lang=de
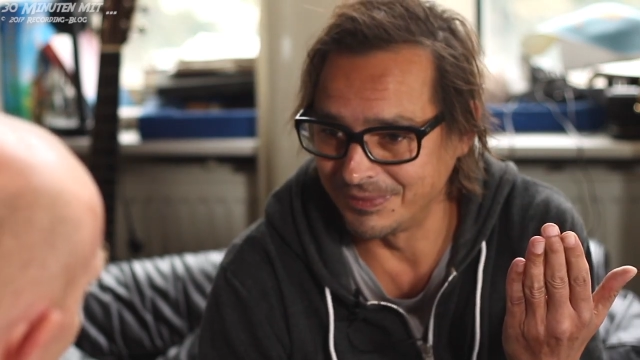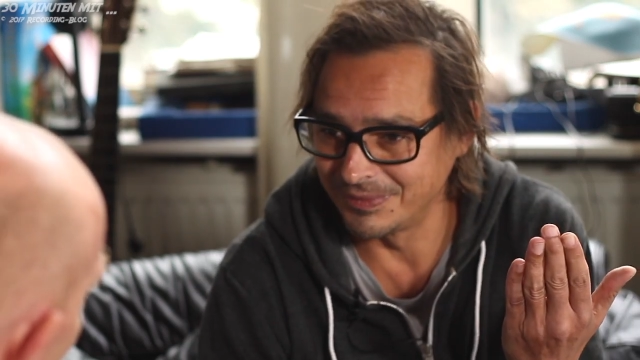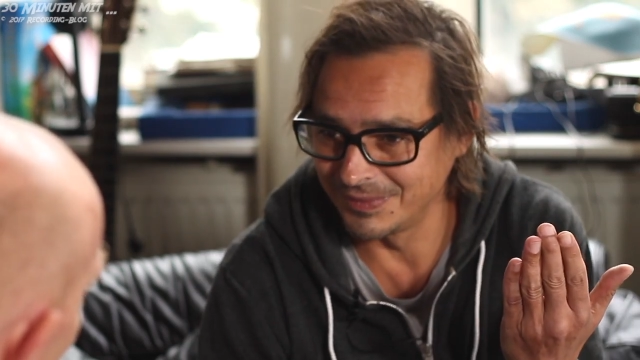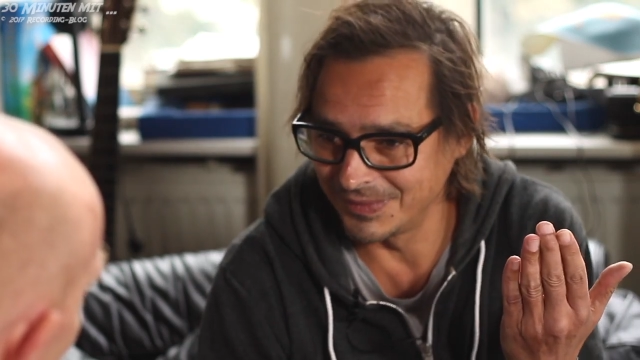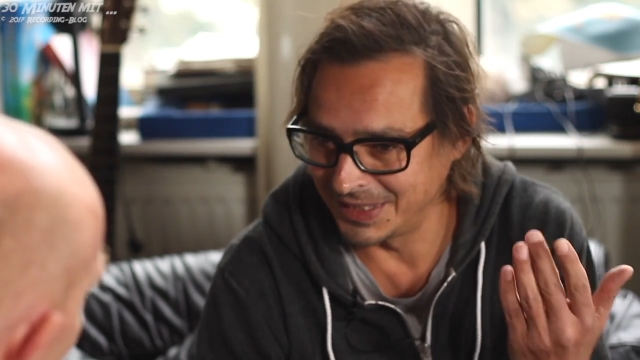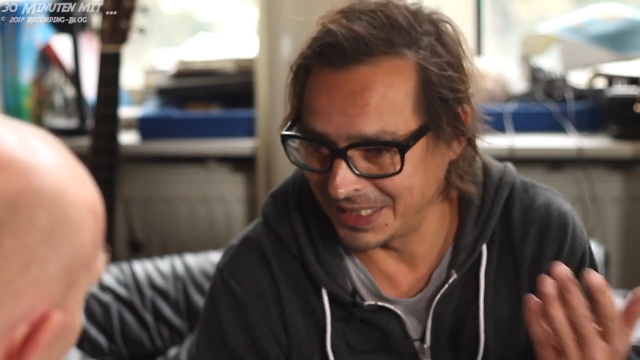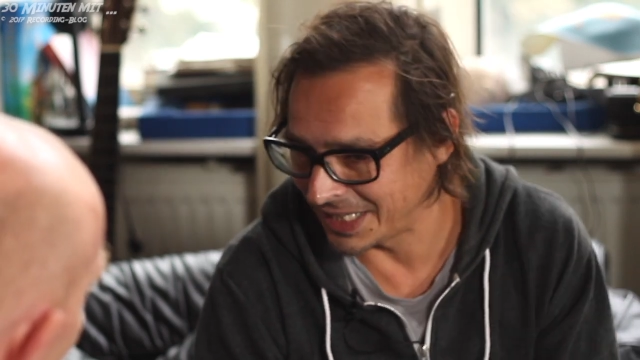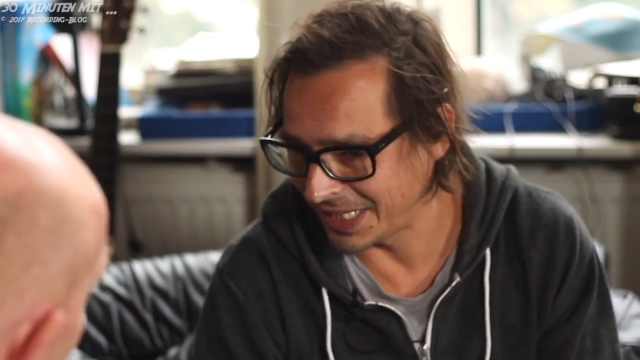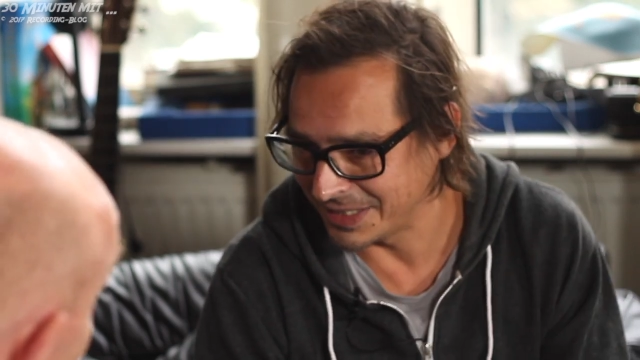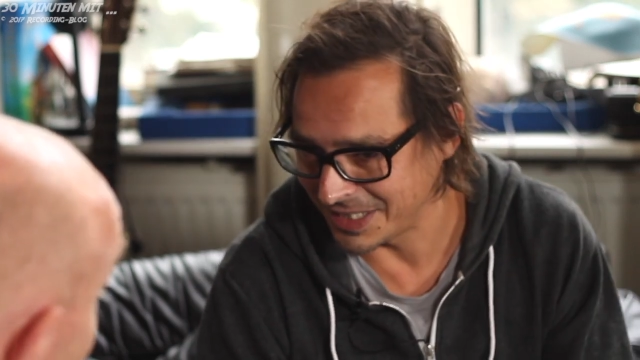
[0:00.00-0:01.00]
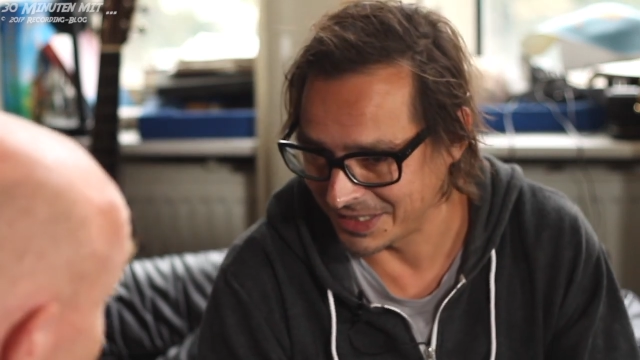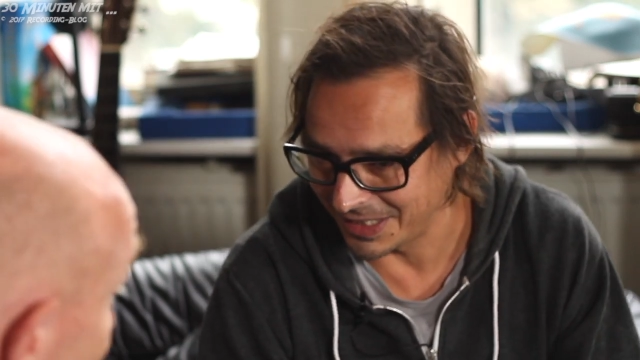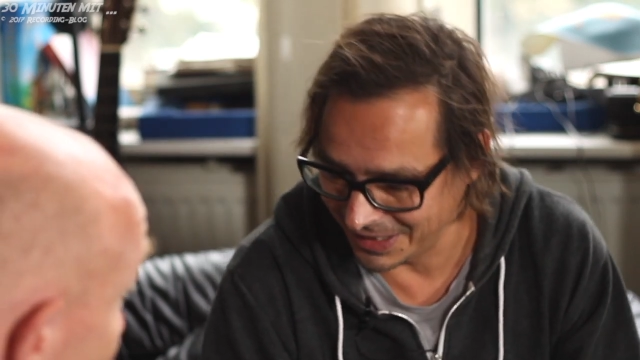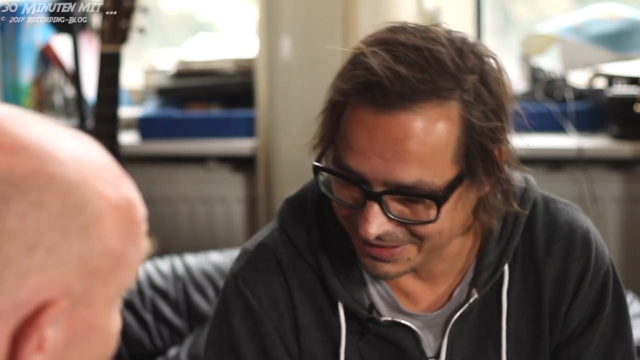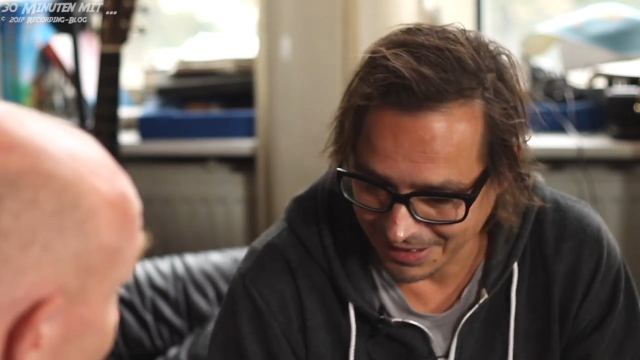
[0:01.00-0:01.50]
Okay. Jeder kennt ja, das,
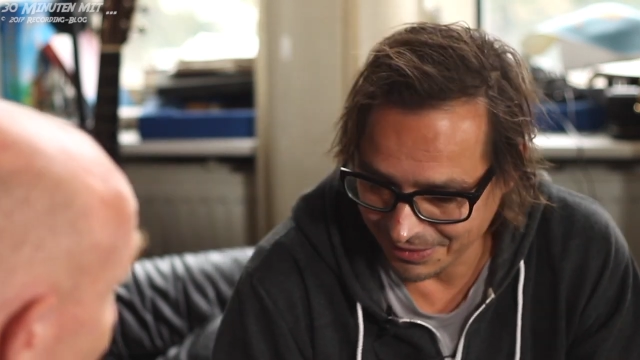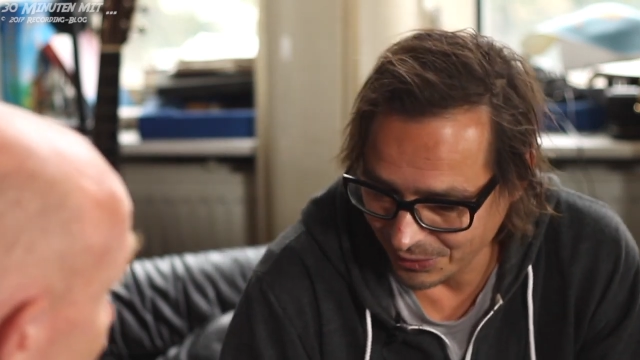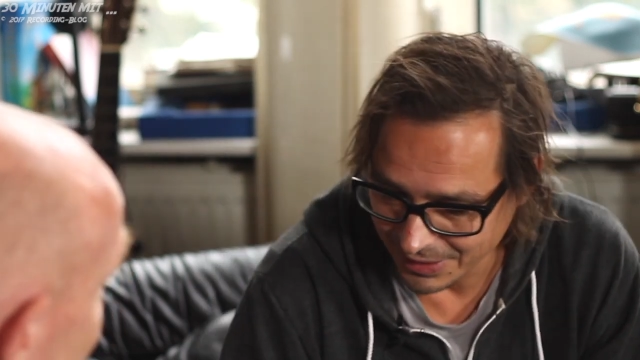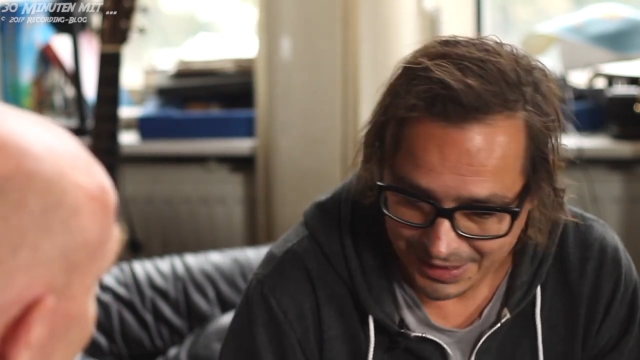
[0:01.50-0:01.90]
ja, das Gitarren stimmt, so.